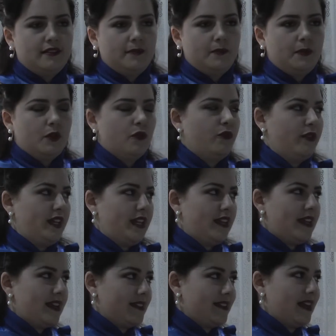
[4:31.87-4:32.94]

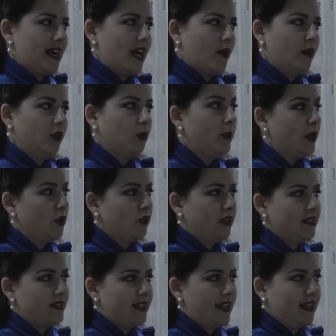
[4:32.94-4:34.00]
prover essa água num período
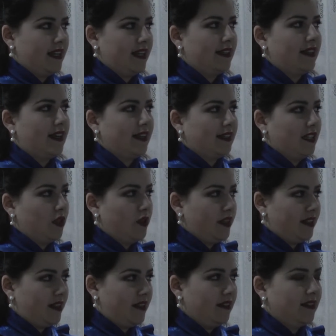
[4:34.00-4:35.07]
de seca, na década de
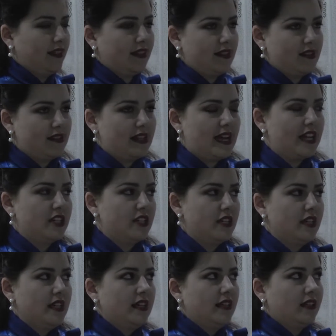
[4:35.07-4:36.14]
80 aqui na cidade.
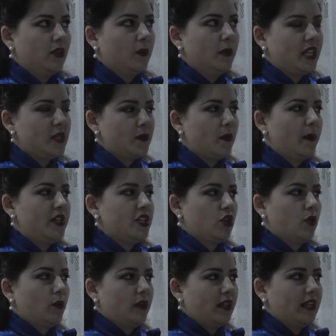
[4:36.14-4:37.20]
Então, principalmente a
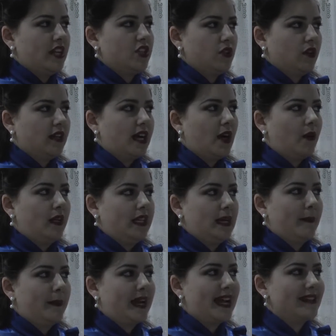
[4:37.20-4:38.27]
comunidade local ali
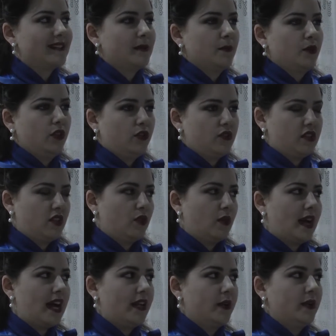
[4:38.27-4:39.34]
abraça muito o
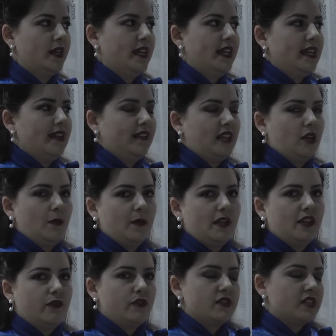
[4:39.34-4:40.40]
santuário e tem uma
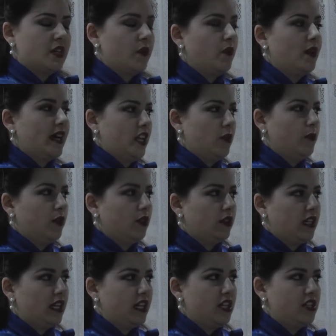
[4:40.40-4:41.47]
devoção e um carinho muito
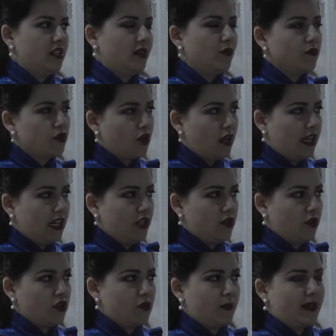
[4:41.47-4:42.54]
grande, não só
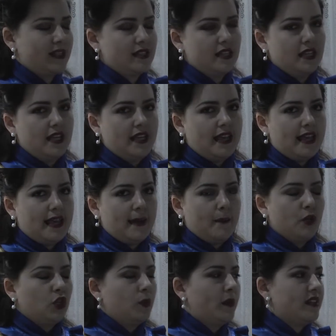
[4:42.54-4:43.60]
religioso, mas é
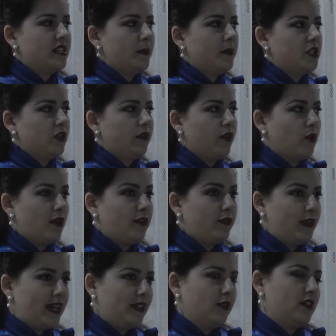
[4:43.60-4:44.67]
muito perceptível o
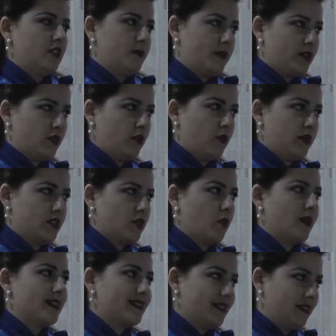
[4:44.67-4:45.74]
afeto das pessoas
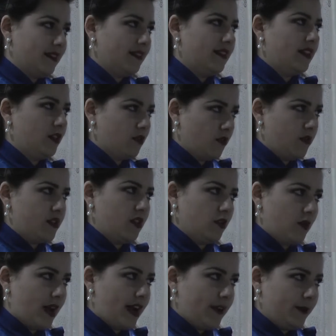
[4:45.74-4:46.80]
com a santa e com o
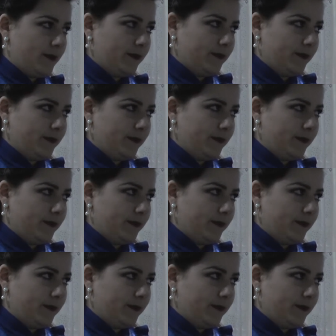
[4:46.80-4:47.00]
santuário.